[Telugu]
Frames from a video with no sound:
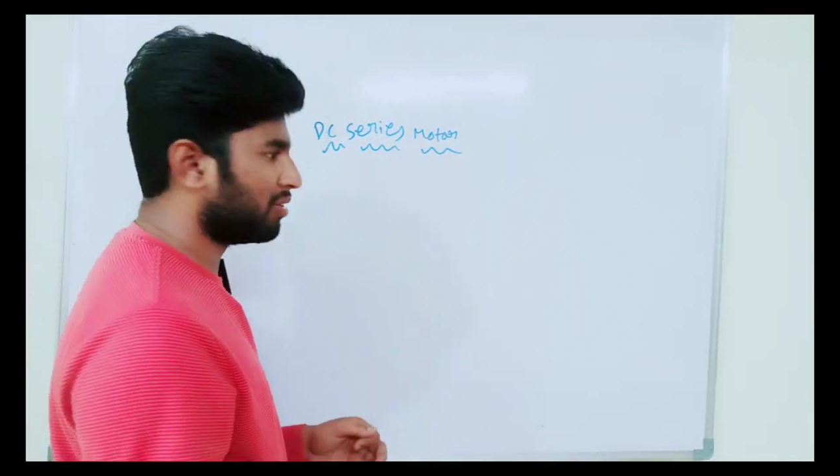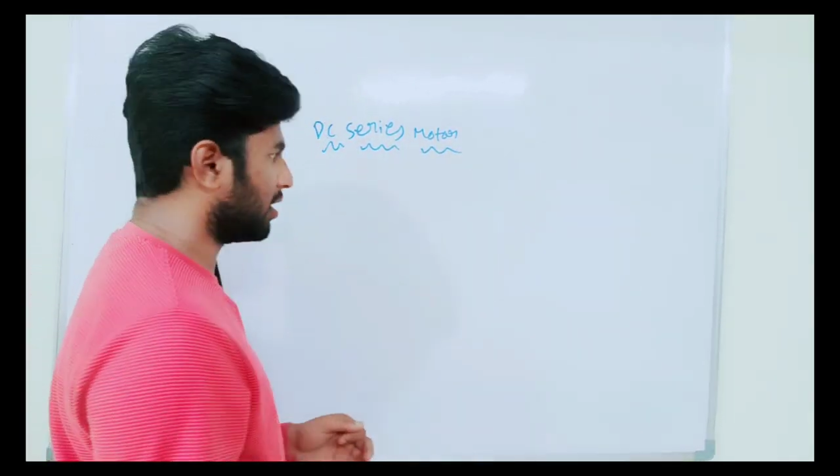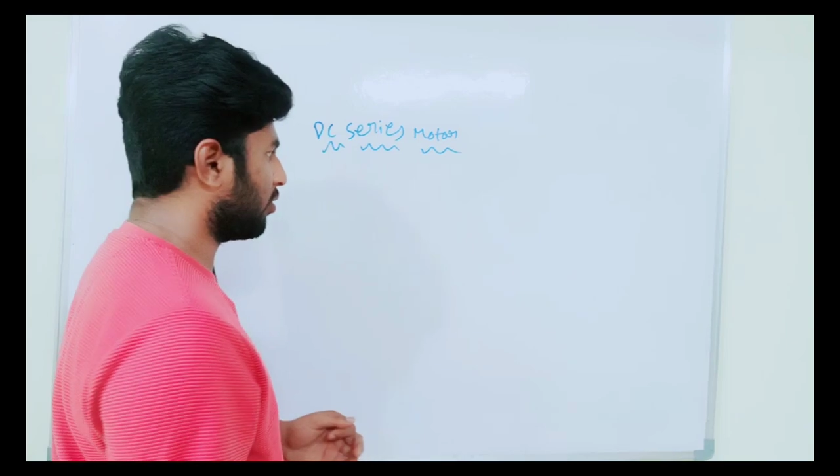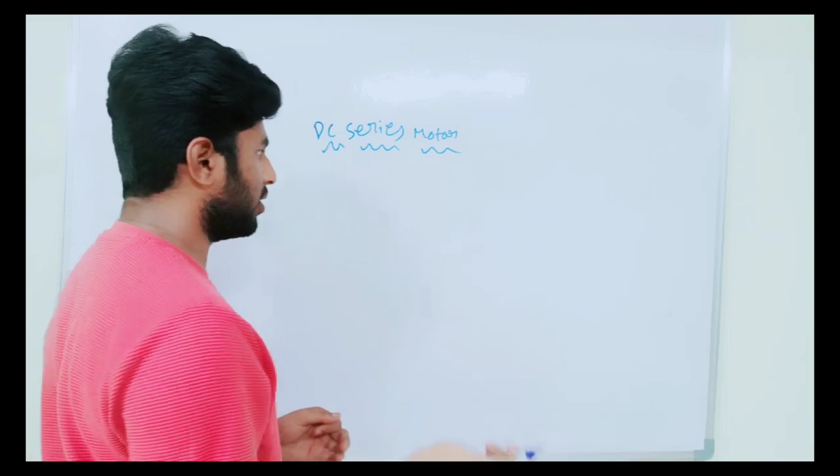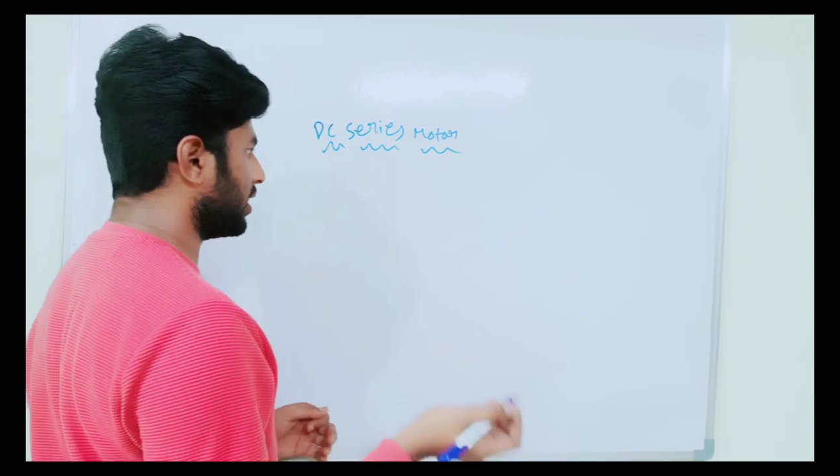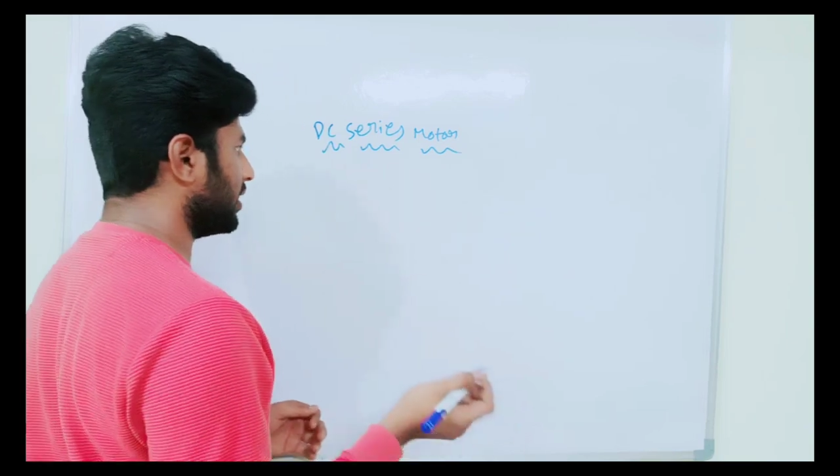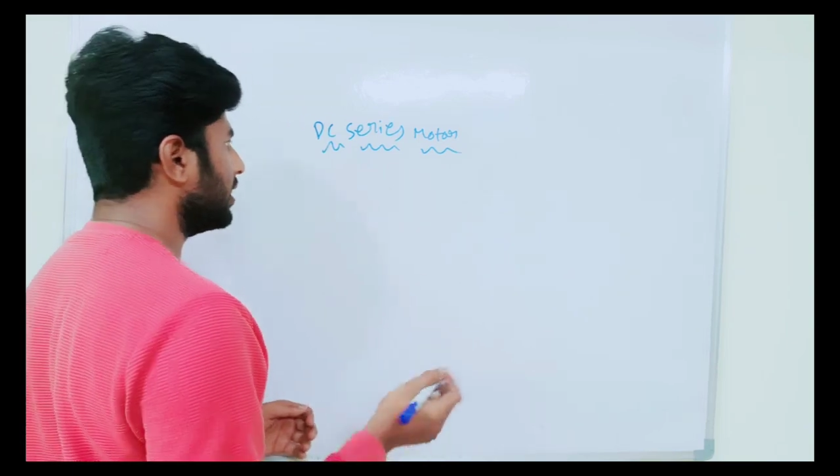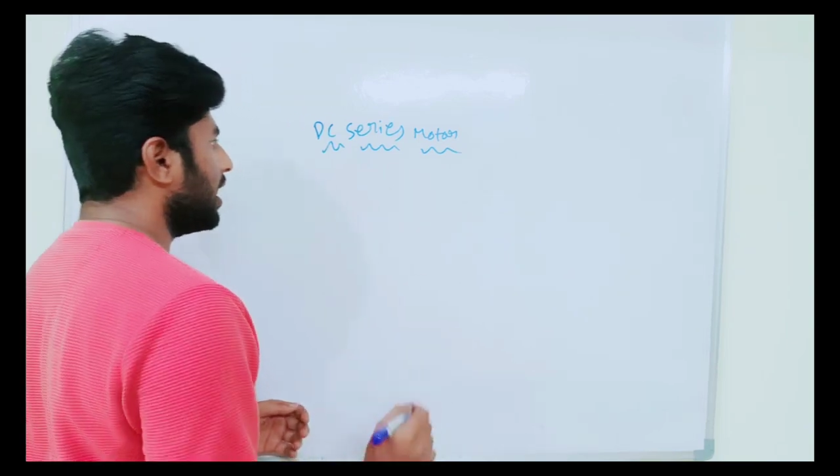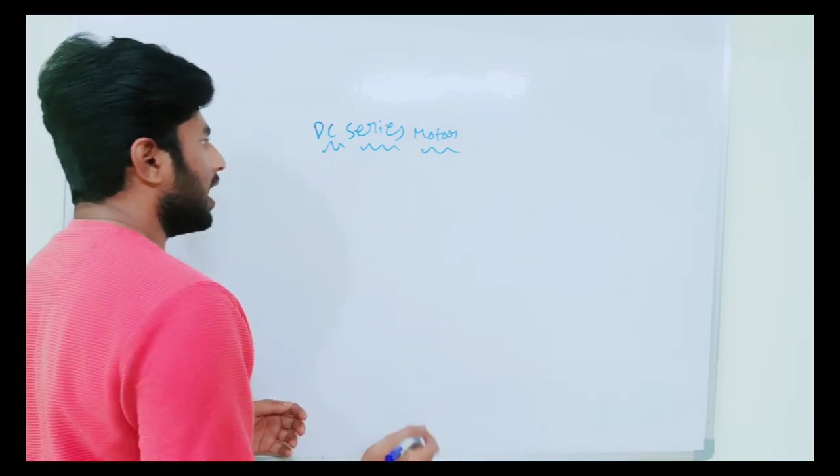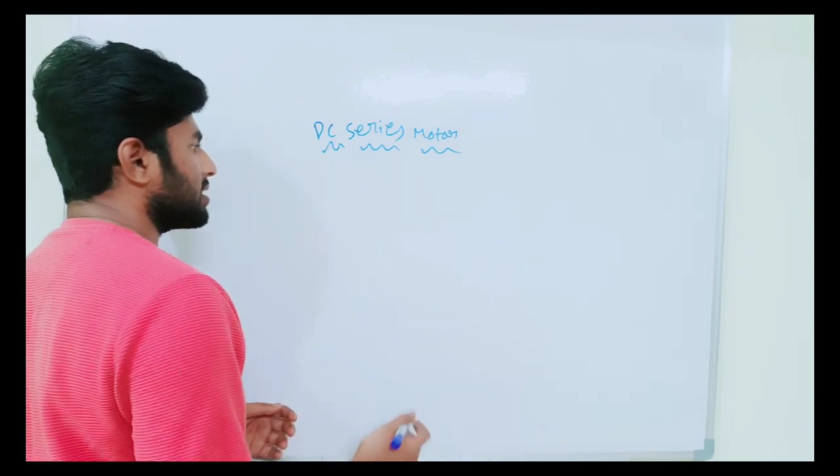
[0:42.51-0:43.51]
విధంగా ఉంటుంది
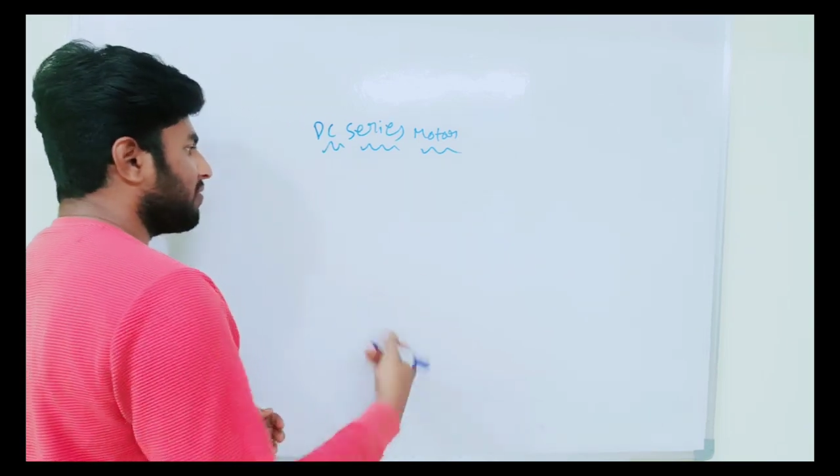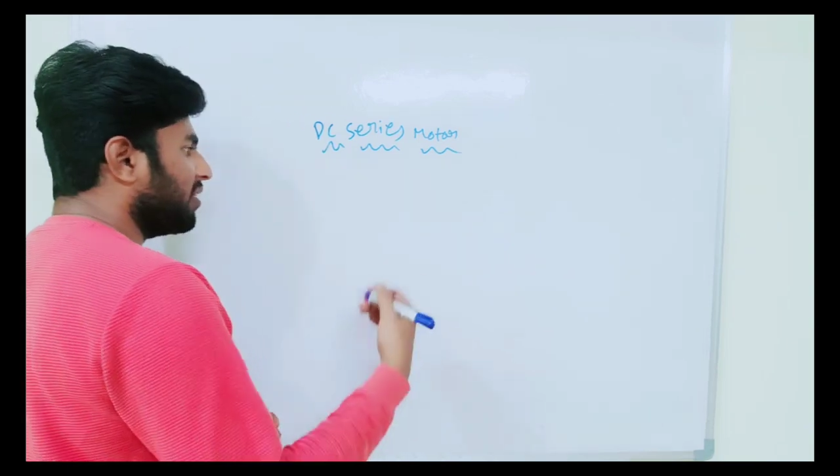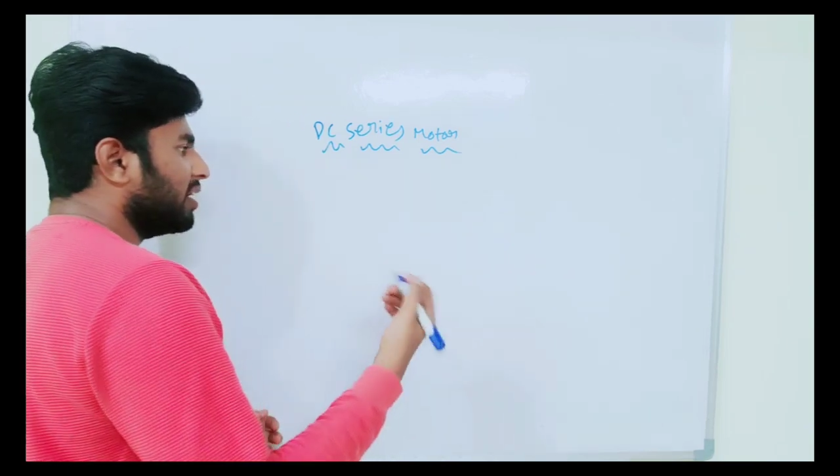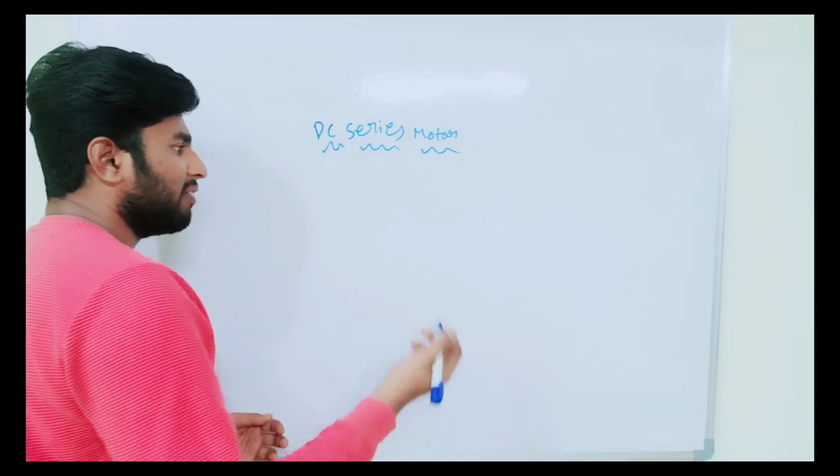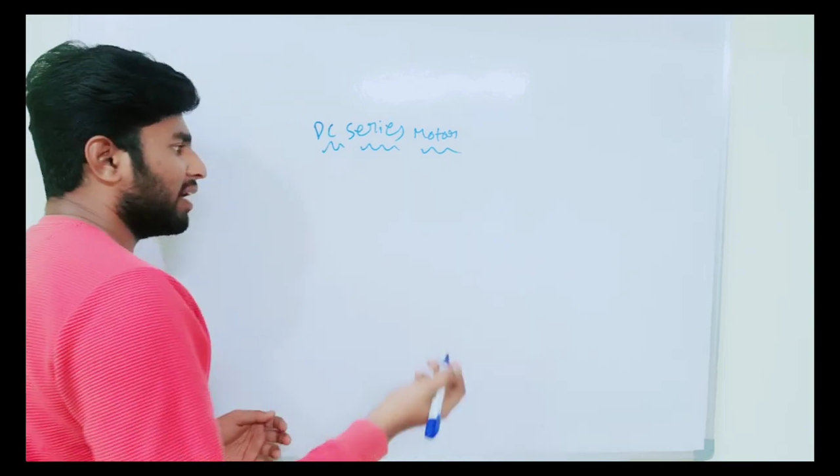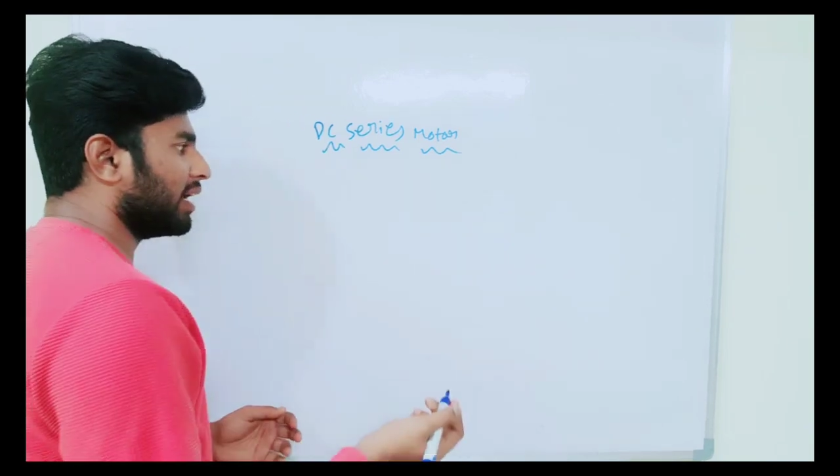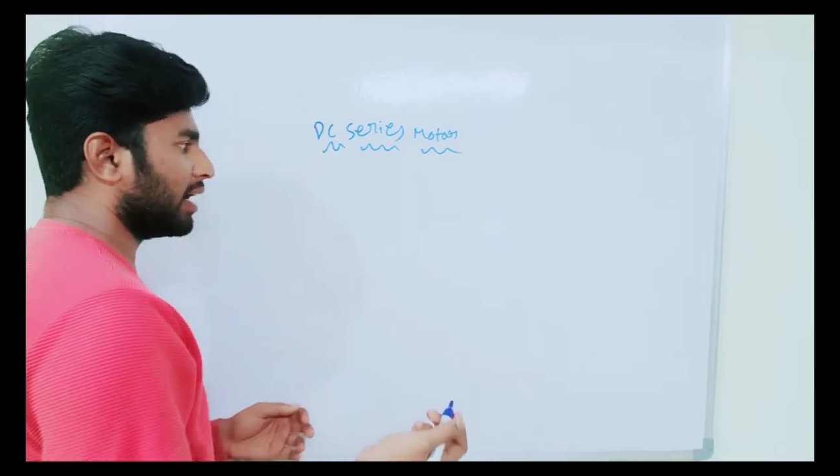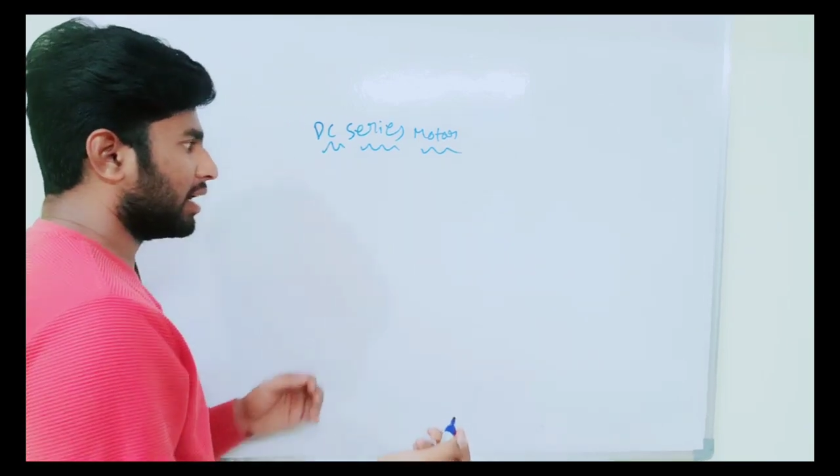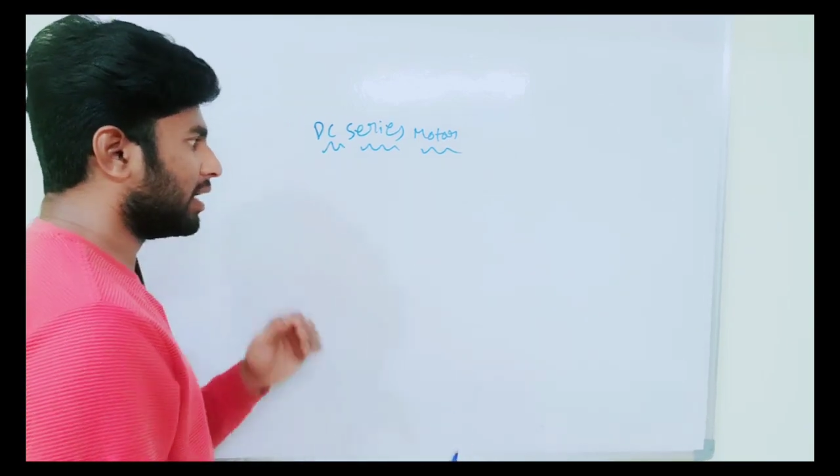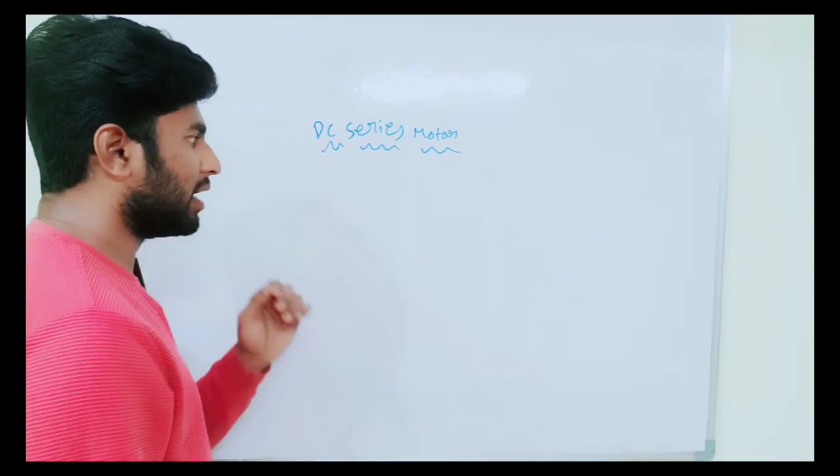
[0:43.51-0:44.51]
అసలు ఫీల్డ్ వైండింగ్ అంటే ఏంటి